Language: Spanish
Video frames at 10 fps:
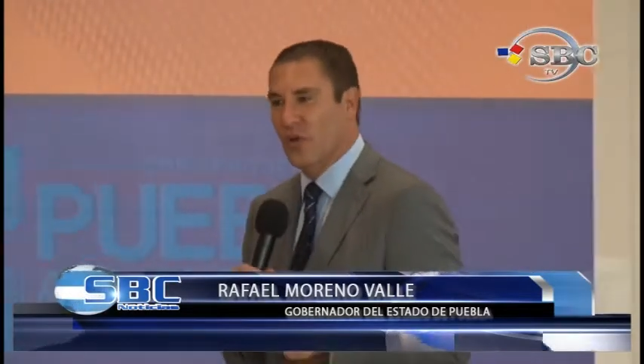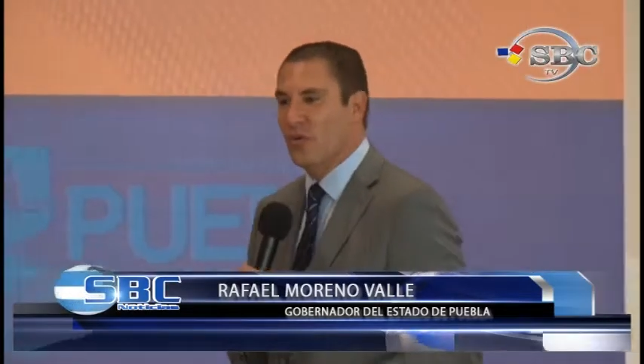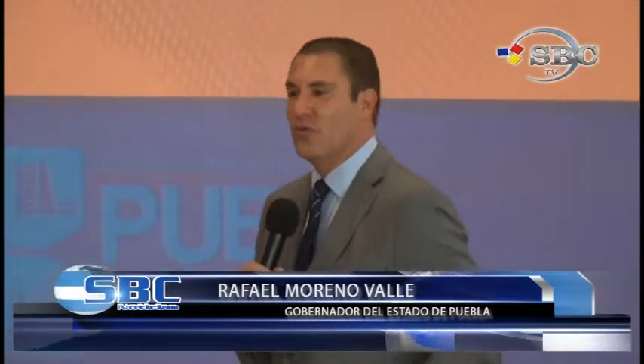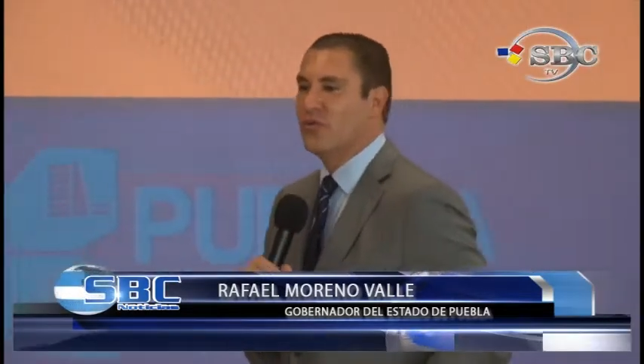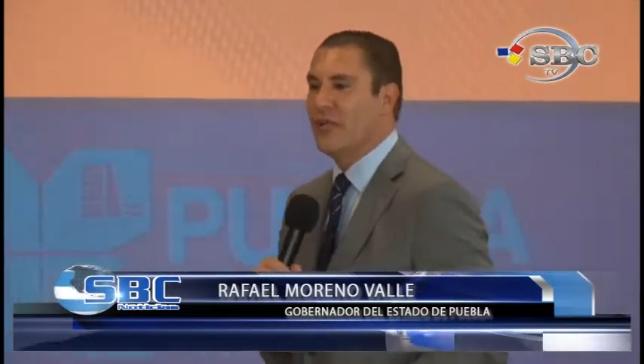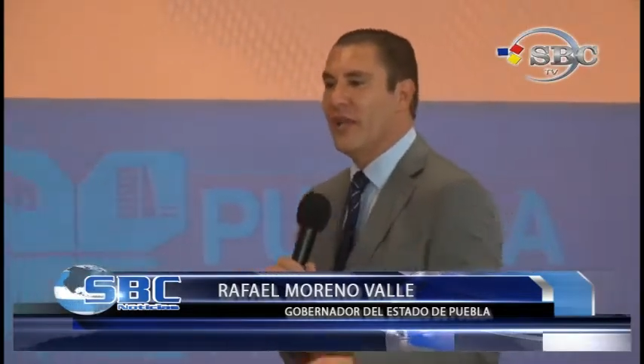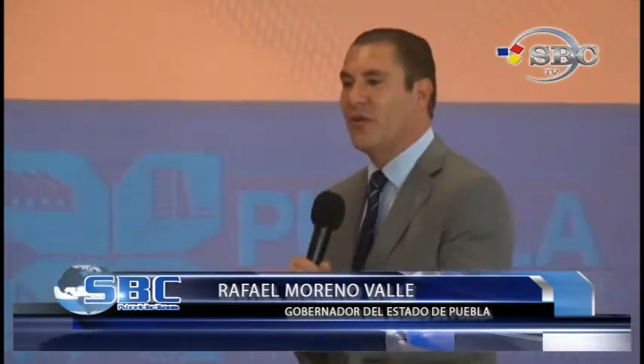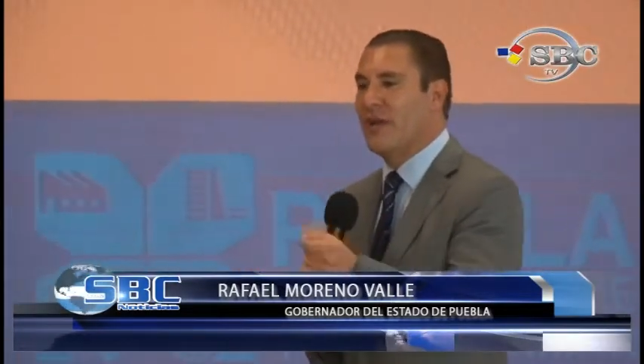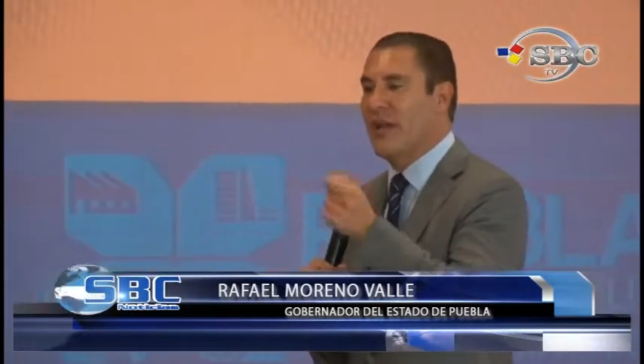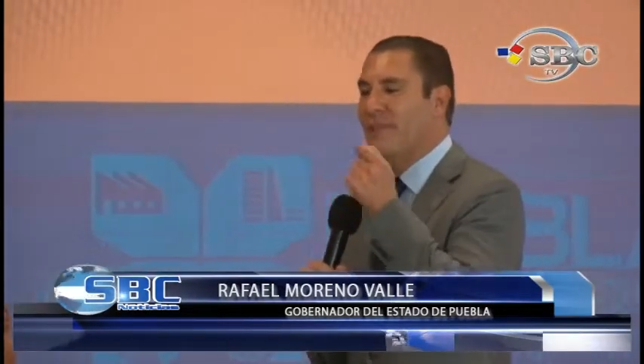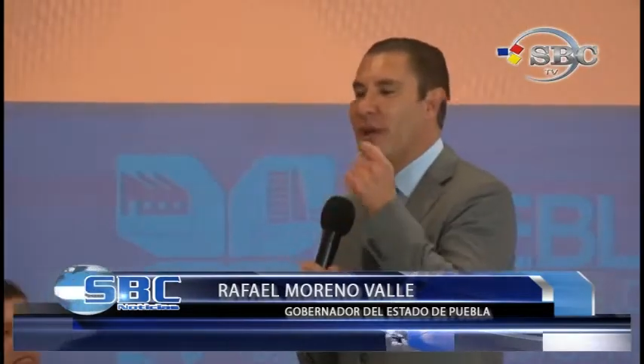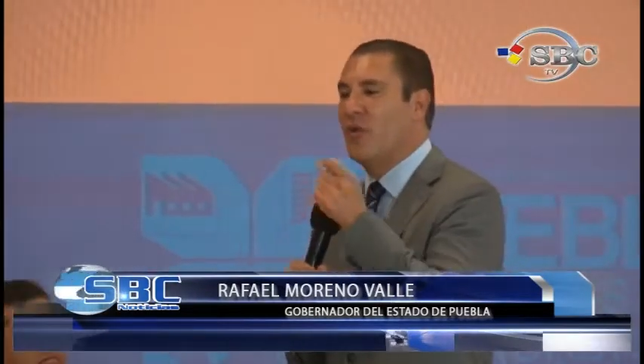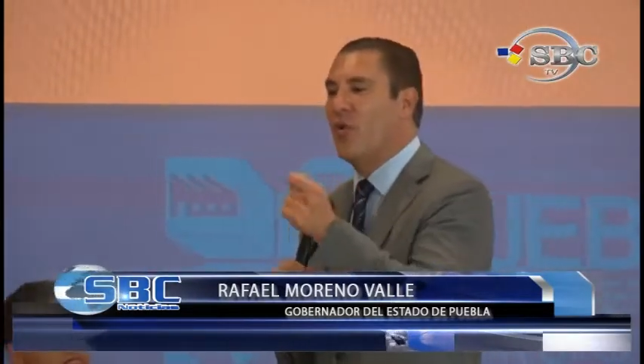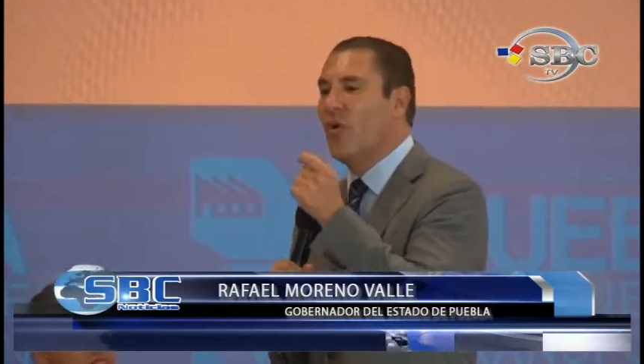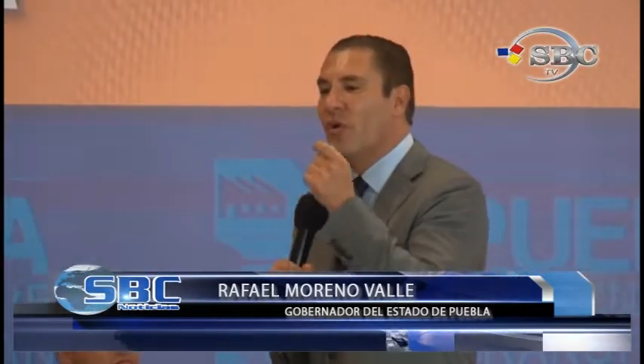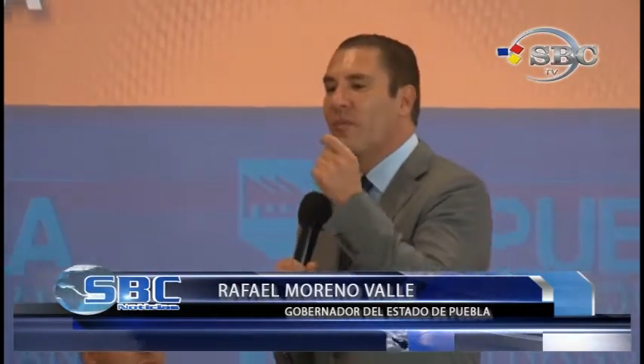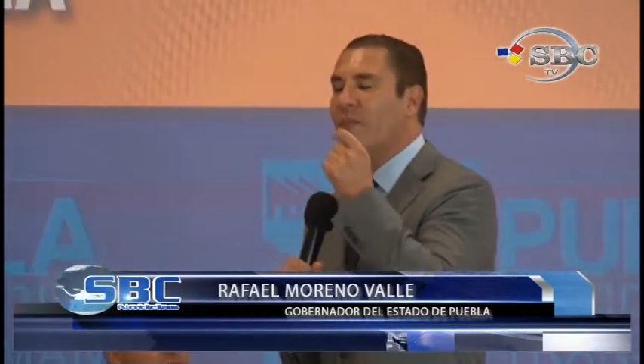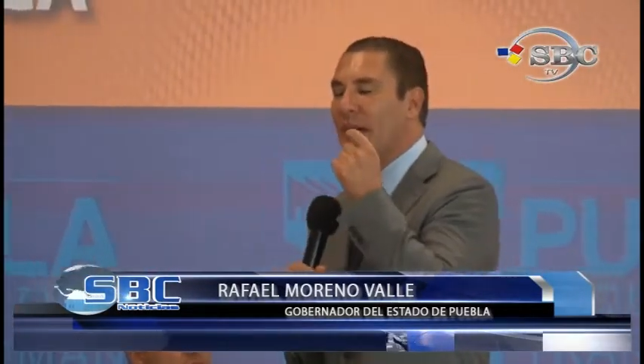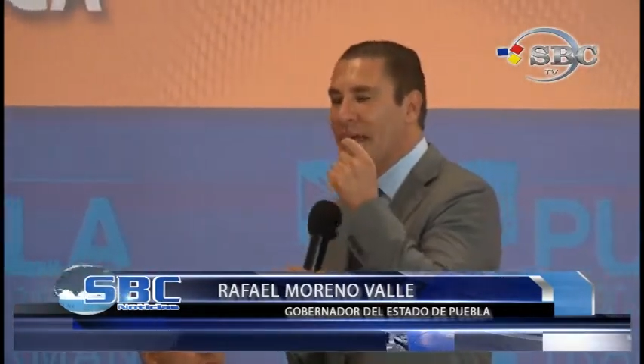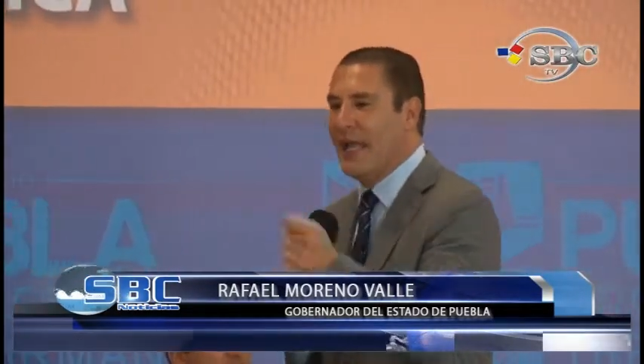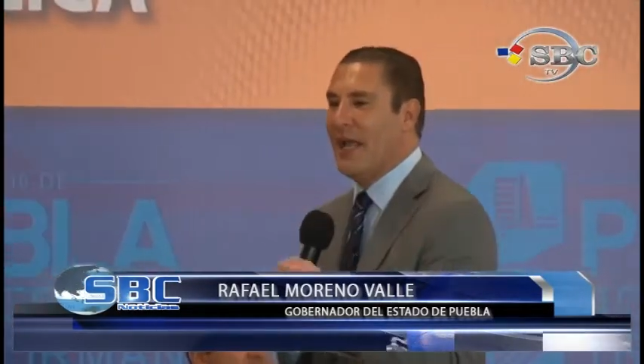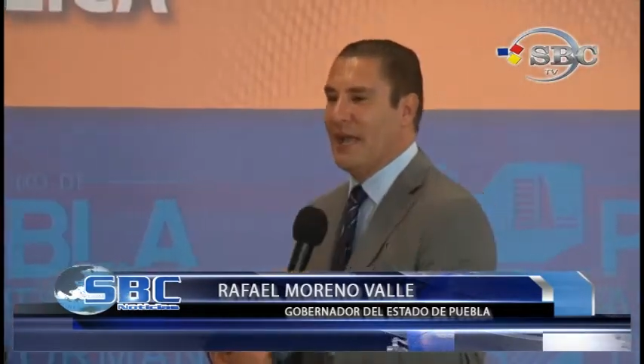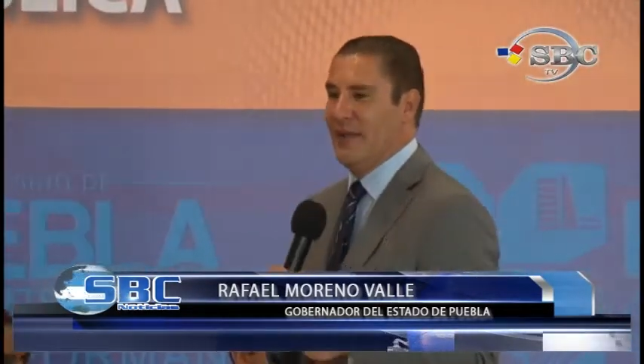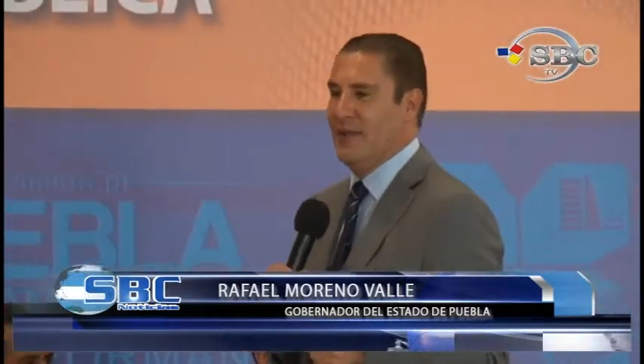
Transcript: considero que la mejor manera